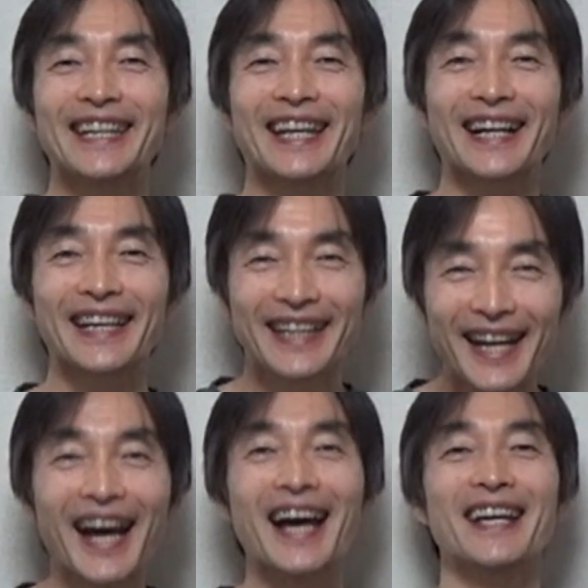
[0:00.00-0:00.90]
ただけた
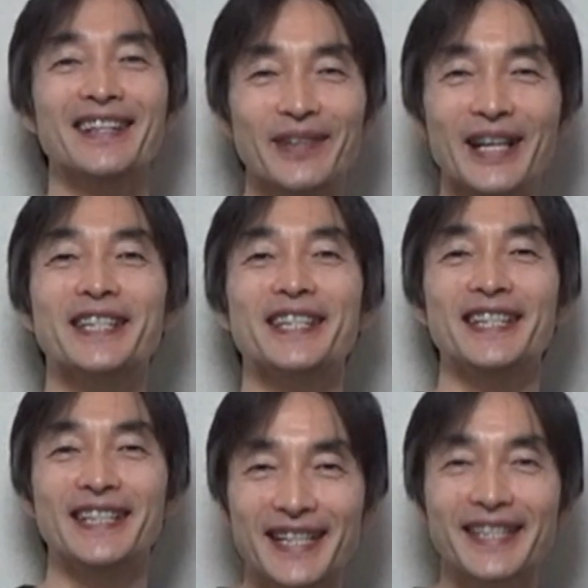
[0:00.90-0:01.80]
ら嬉し
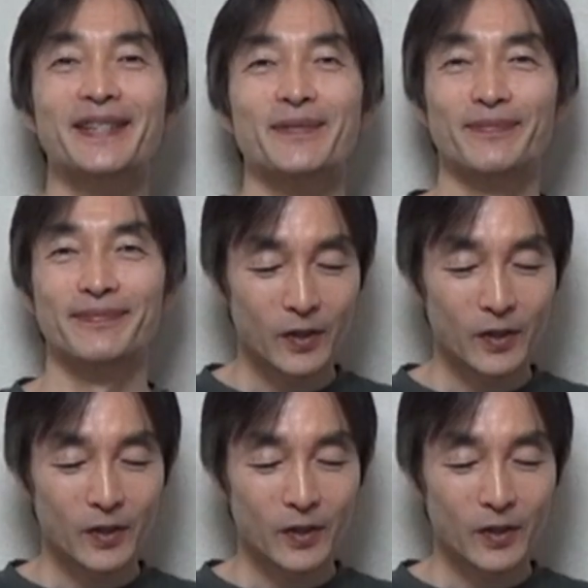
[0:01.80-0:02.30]
いです。